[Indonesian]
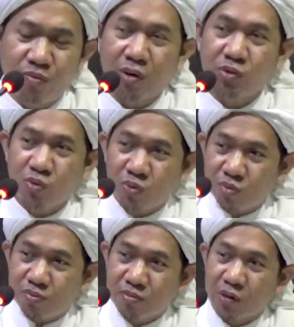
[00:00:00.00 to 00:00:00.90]
Maju,
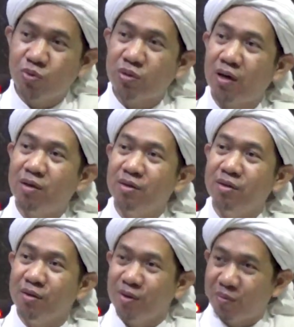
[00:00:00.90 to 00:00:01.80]
maju tak
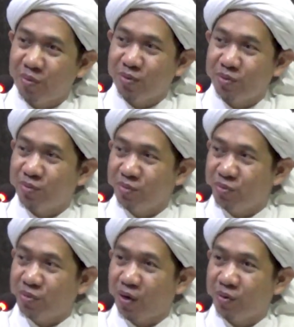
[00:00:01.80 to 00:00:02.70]
ya apa?
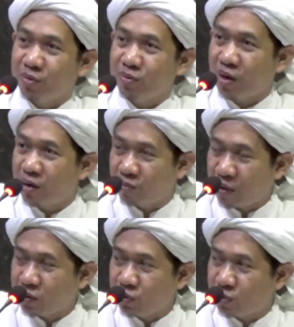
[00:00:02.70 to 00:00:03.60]
Jangan gentar,
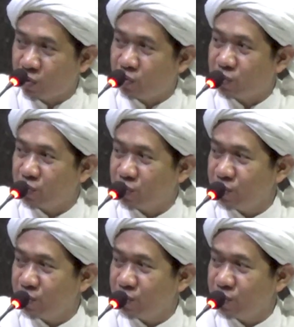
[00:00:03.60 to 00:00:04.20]
maju terus.